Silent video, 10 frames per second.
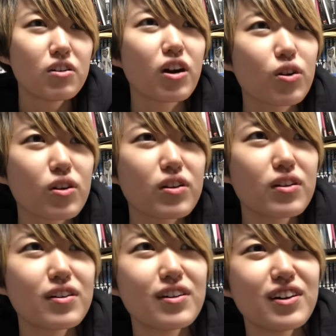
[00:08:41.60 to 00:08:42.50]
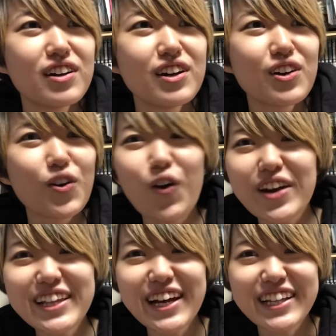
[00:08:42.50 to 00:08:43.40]
あこ
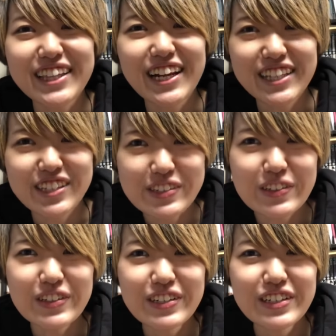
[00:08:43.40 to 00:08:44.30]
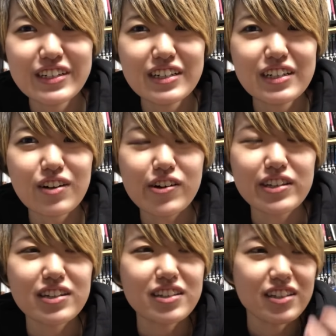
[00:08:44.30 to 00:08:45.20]
れだってなったんですよま
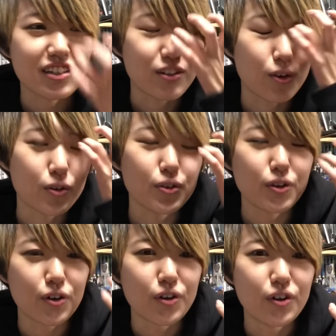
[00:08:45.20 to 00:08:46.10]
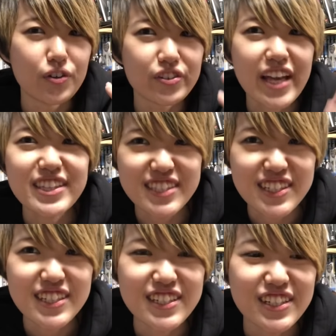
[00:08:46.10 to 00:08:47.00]
たねなんかこの
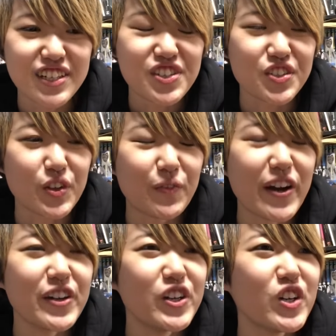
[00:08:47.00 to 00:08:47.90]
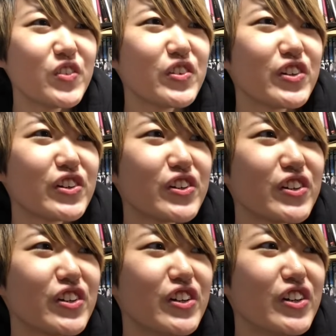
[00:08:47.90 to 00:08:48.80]
熱その Perfume
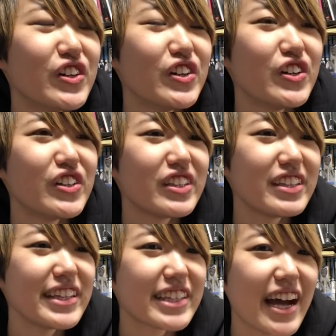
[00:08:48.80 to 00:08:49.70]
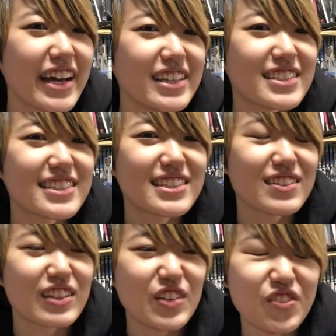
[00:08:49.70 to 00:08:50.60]
に対
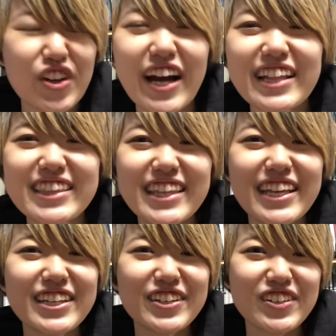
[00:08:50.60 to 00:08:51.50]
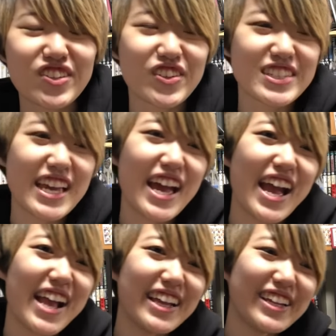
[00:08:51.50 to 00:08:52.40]
すに向かっていくその
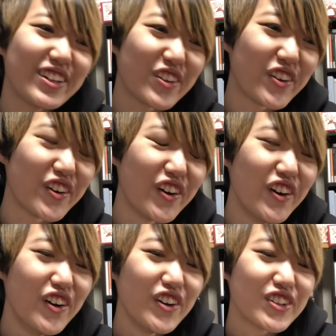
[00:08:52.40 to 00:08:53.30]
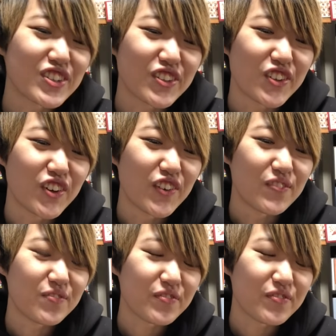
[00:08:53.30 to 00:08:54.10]
全員のその、